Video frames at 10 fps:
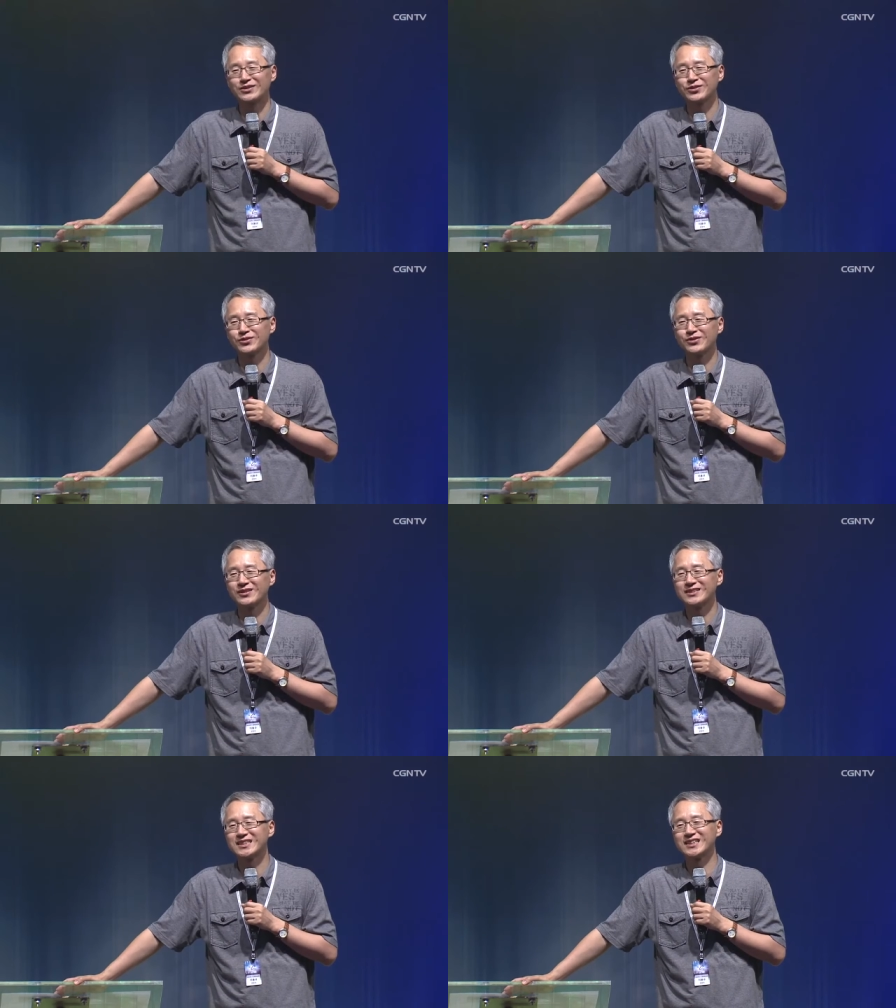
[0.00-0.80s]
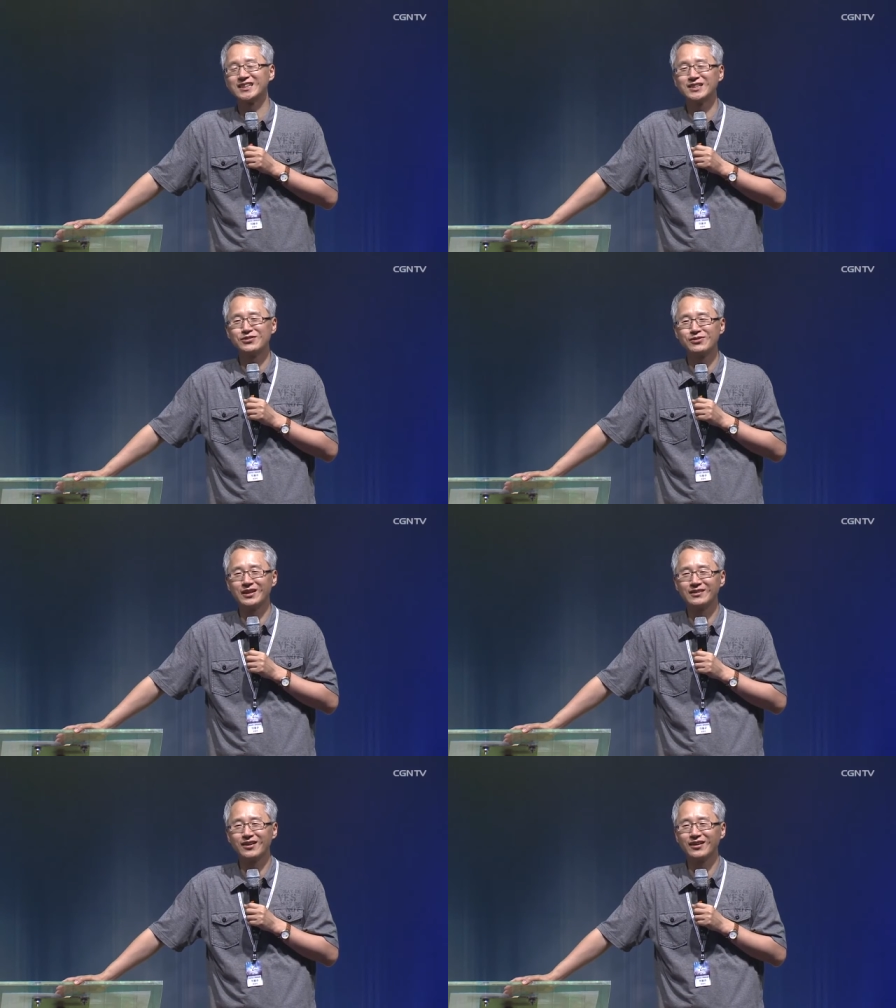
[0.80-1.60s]
약속을 지키기
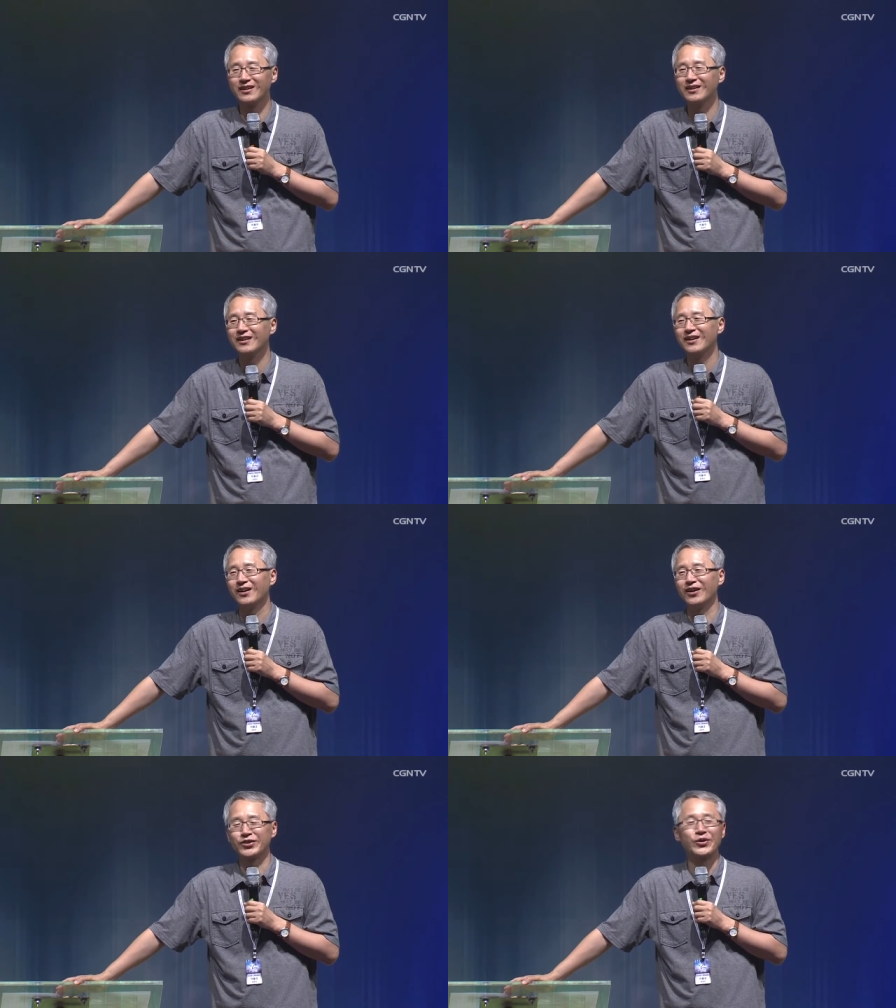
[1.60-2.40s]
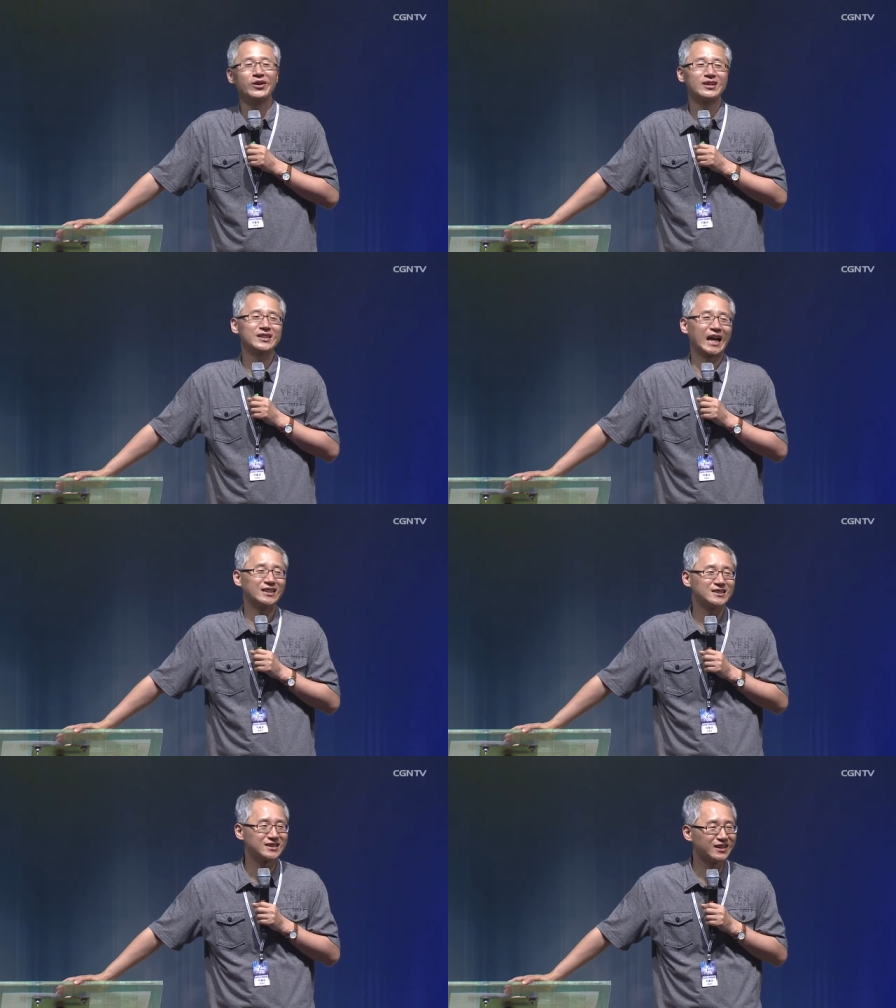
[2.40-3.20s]
위해서 어, 교회를
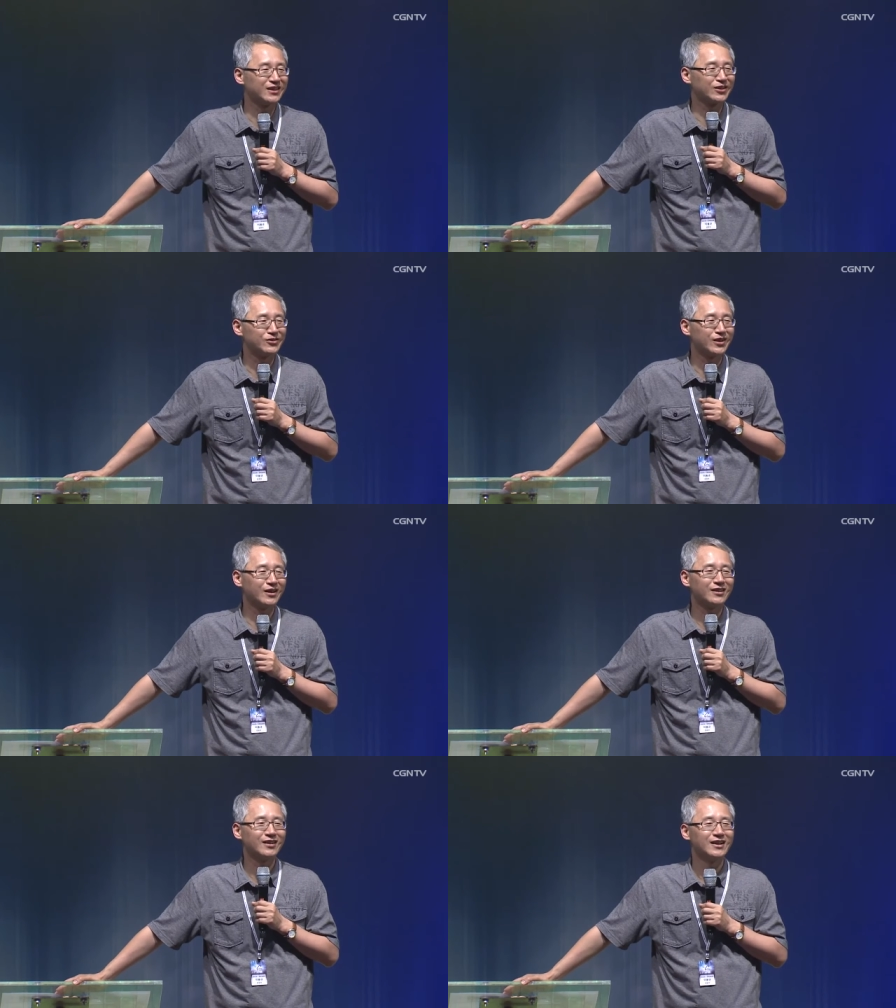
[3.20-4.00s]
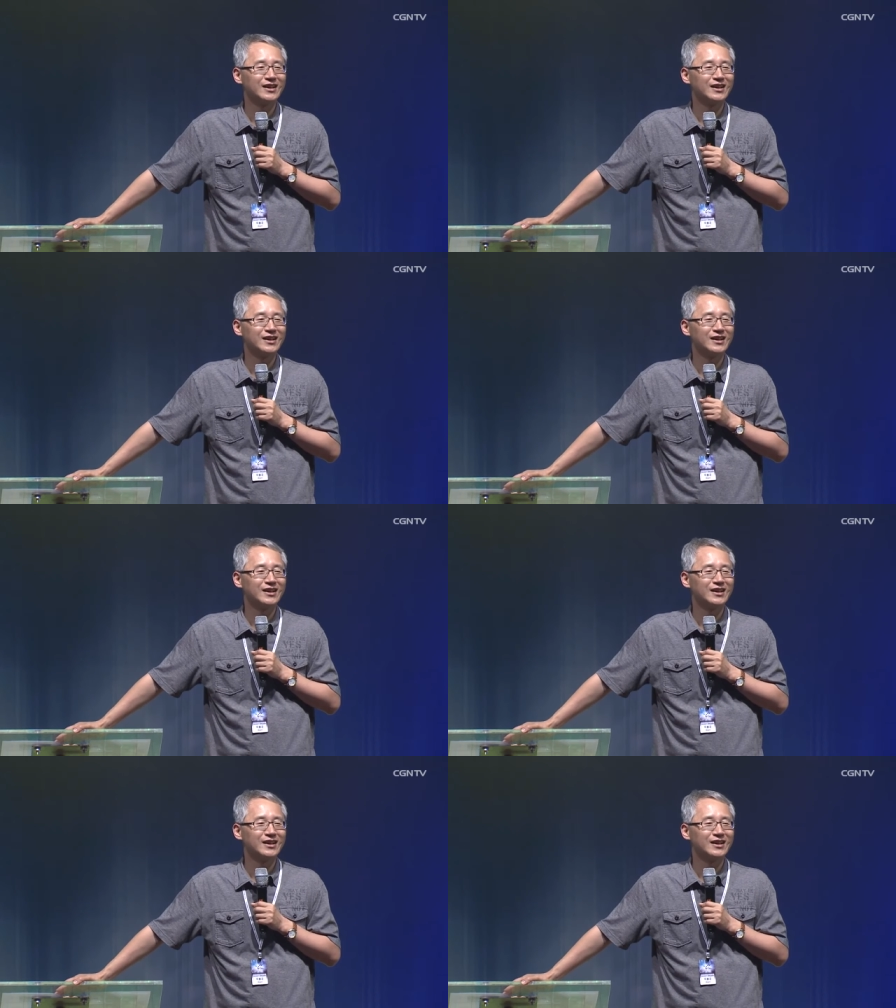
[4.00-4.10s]
다니시게 됐고요.